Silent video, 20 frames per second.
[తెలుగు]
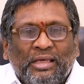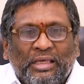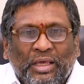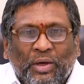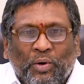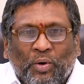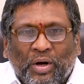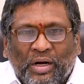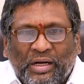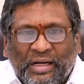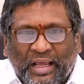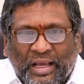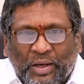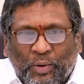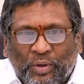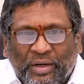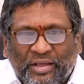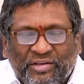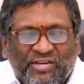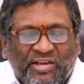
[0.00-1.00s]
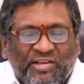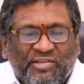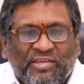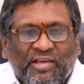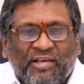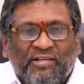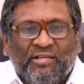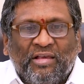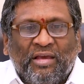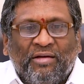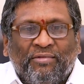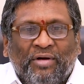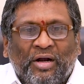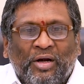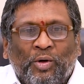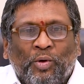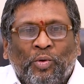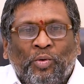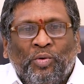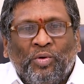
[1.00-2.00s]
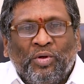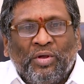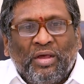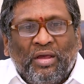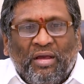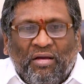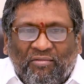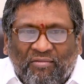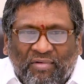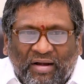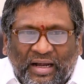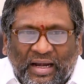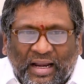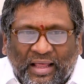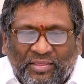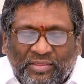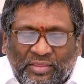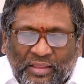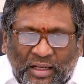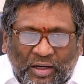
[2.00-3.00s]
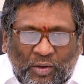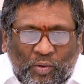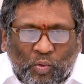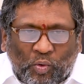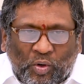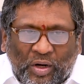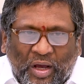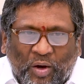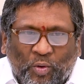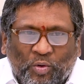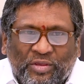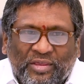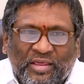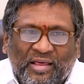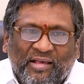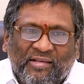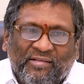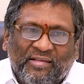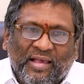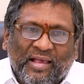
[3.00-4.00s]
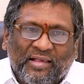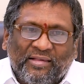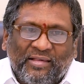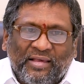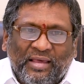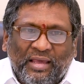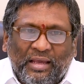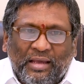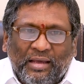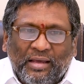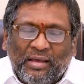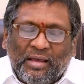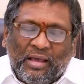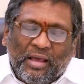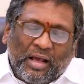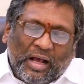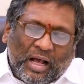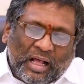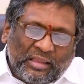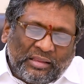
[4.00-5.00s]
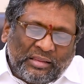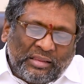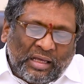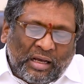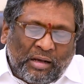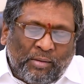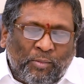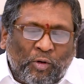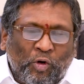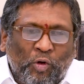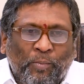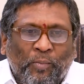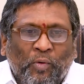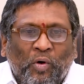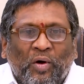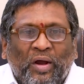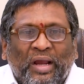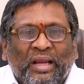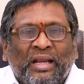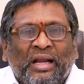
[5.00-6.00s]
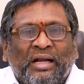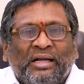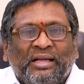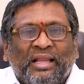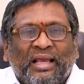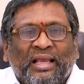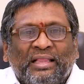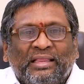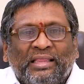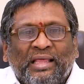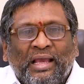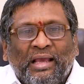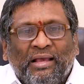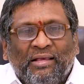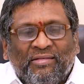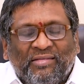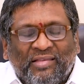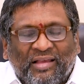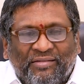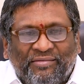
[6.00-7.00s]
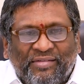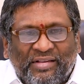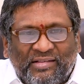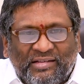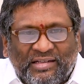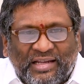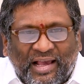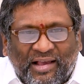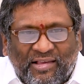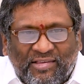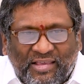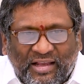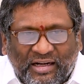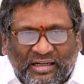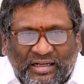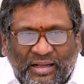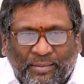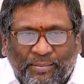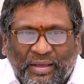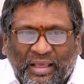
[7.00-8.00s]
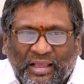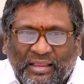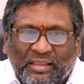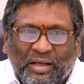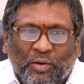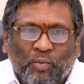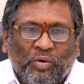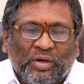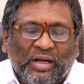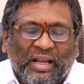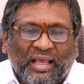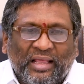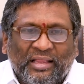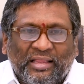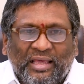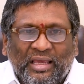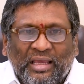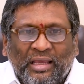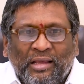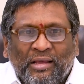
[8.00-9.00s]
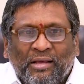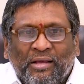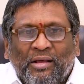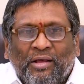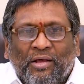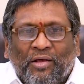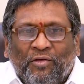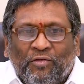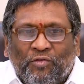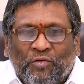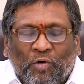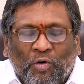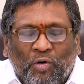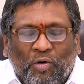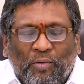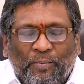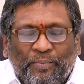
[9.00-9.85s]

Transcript: ఈ యొక్క డెకరేషన్ చేసేవాళ్ళు వీళ్ళందరూ కూడా వచ్చేసేసి అంతకు మునుపు అయినట్టయితే సర్వీస్ ట్యాక్స్ చట్టం కింద ఉండేది సో